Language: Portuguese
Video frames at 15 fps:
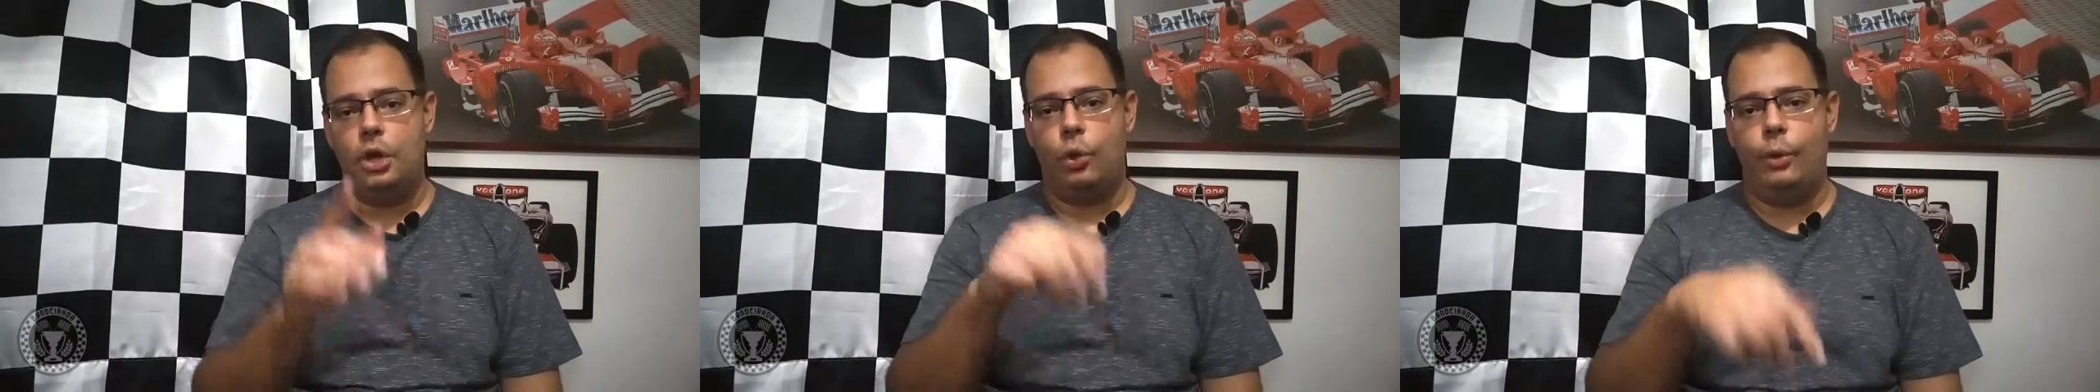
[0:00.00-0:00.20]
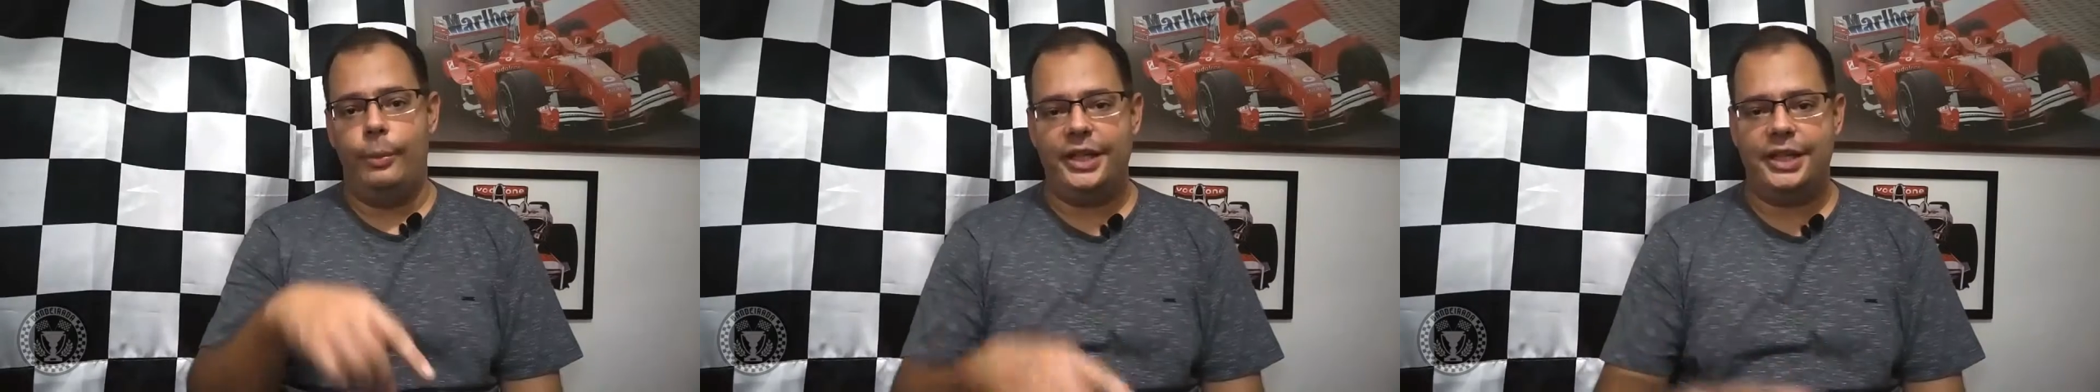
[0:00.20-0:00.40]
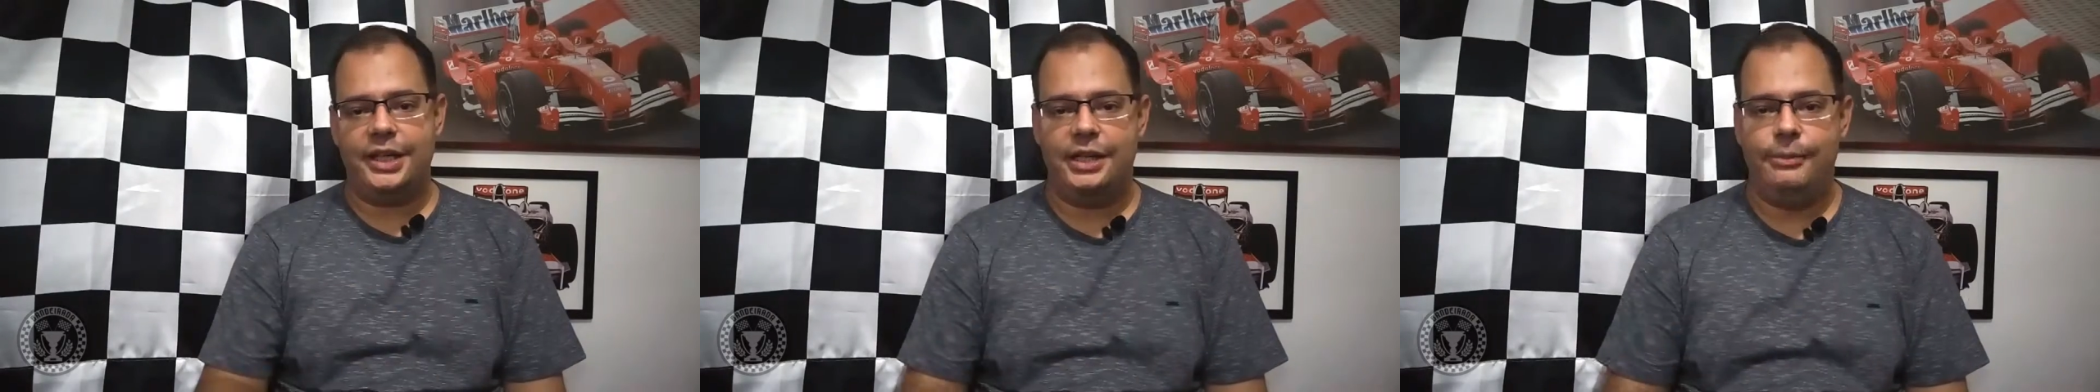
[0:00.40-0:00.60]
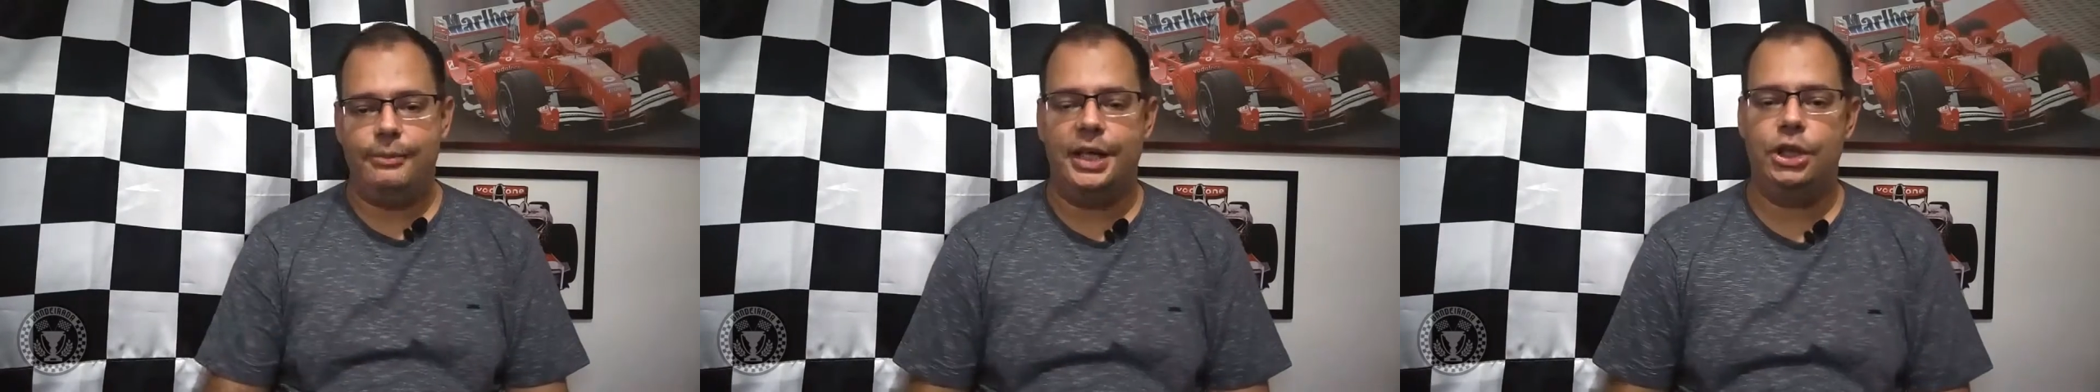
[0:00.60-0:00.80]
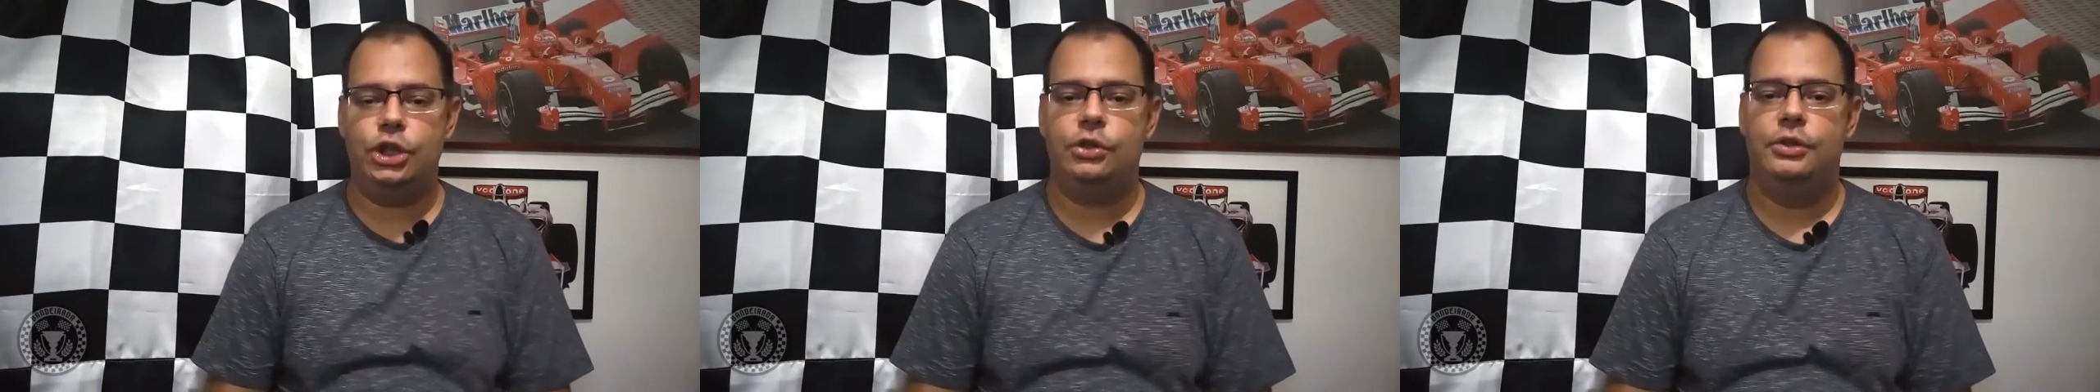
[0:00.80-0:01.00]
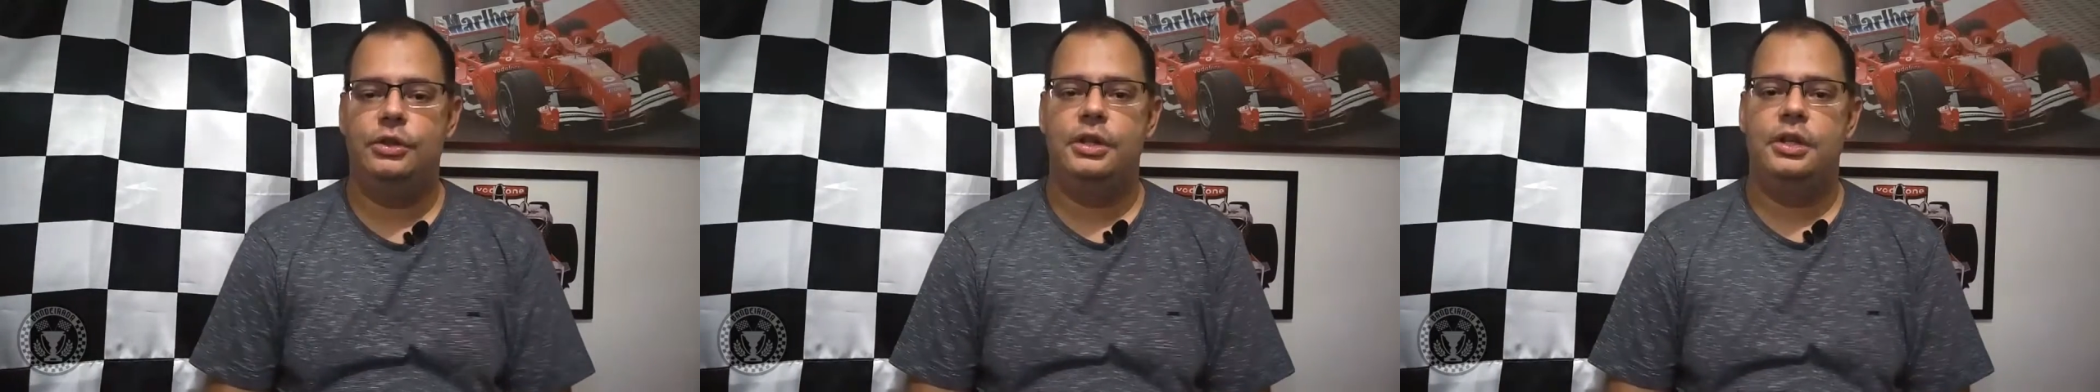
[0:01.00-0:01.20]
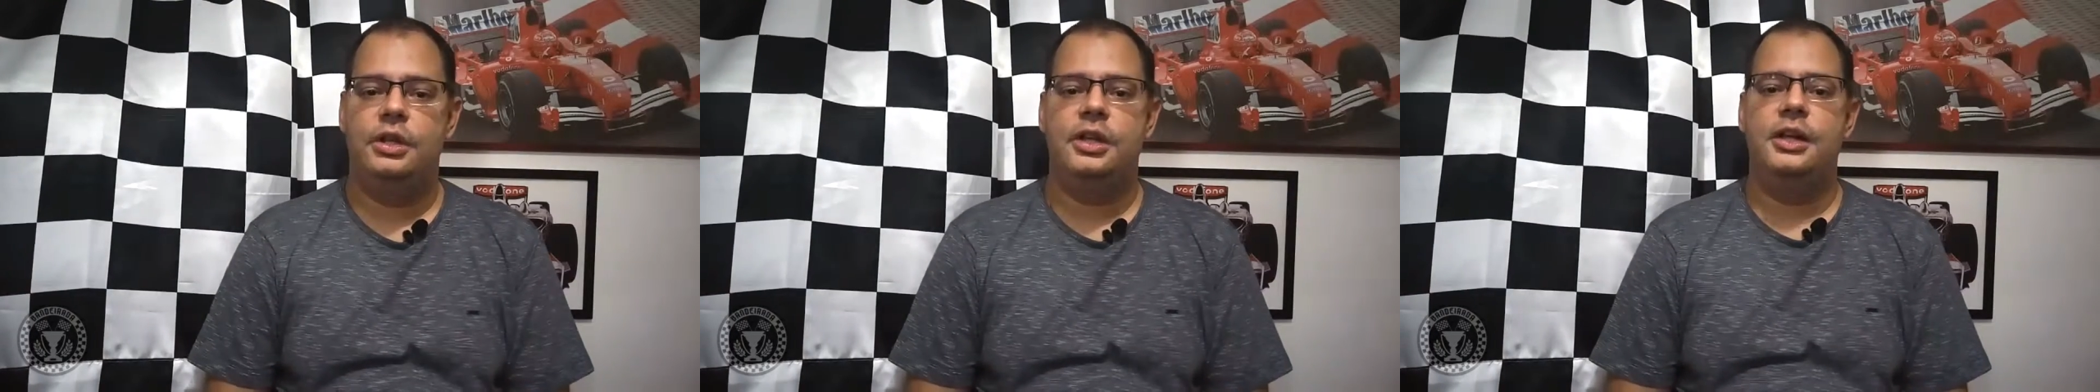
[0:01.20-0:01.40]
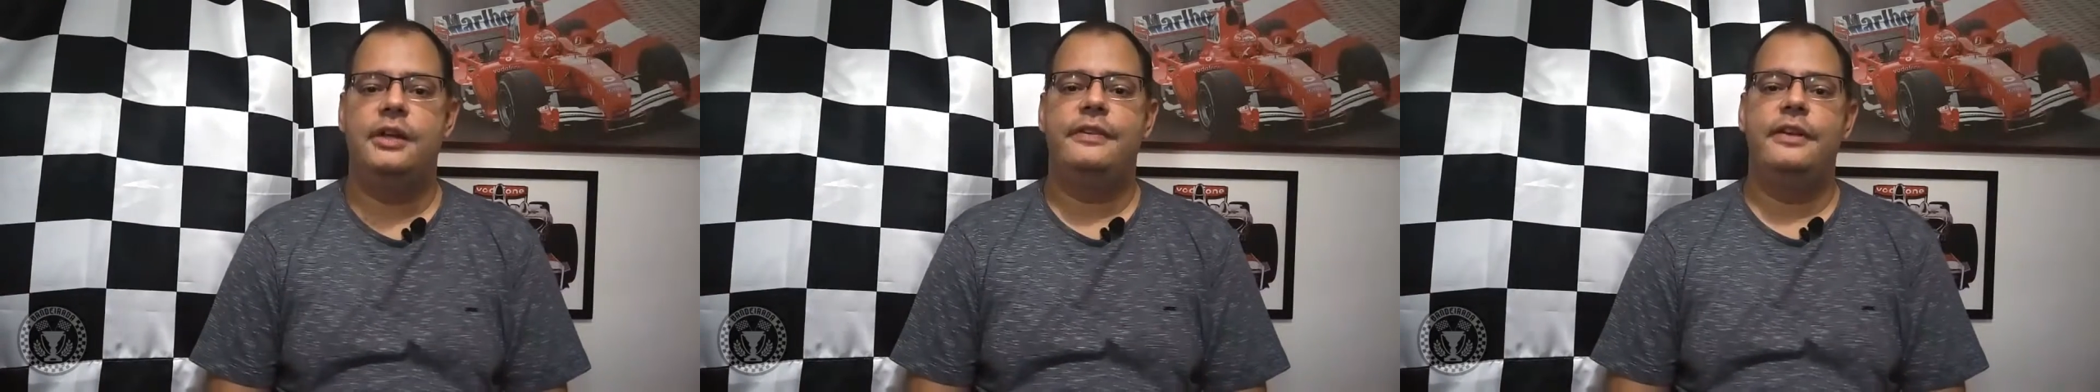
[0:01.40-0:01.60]
comenta aqui embaixo o
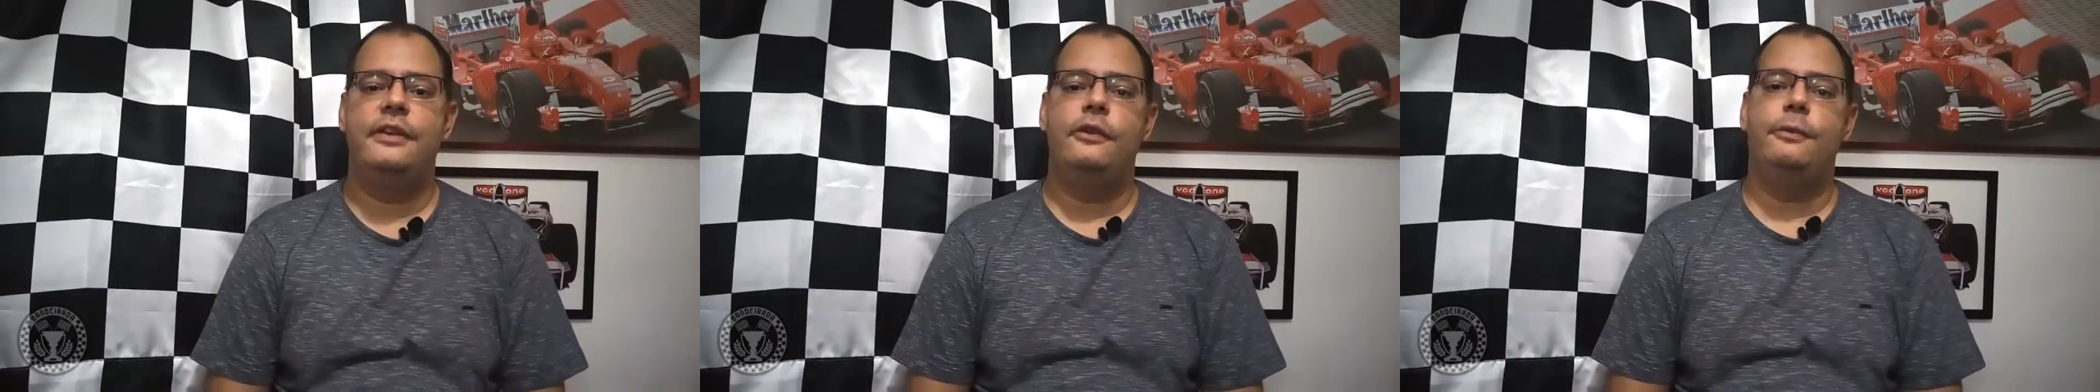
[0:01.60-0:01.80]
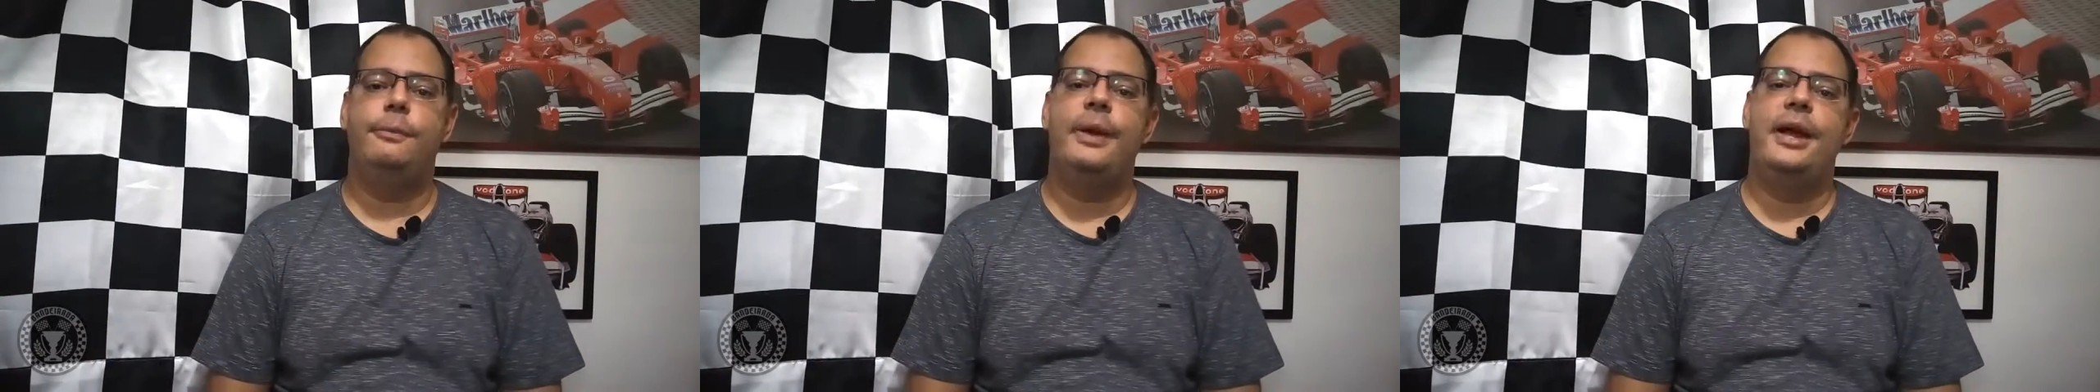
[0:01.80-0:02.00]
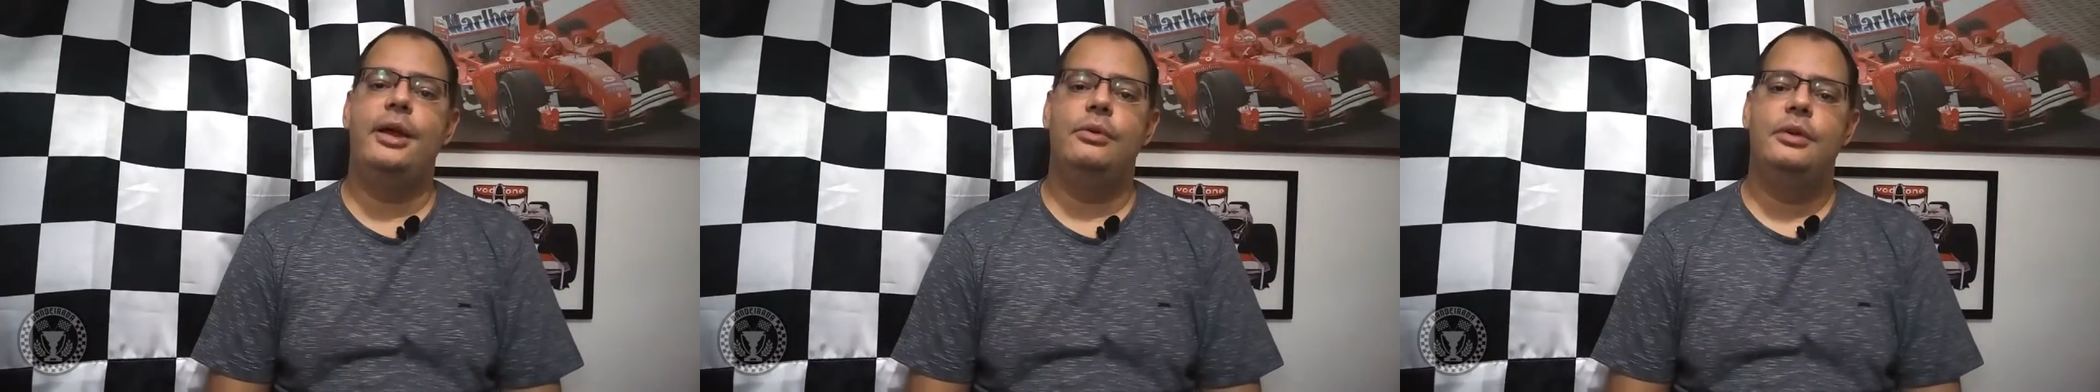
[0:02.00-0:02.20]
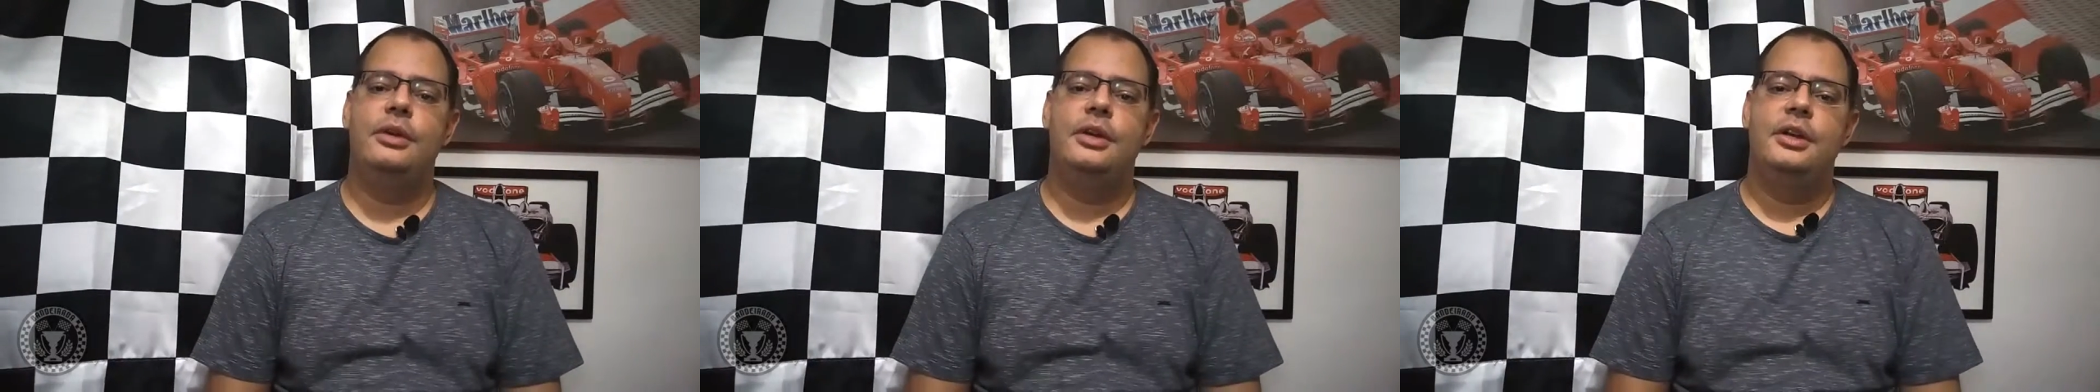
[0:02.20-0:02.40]
que vocês esperam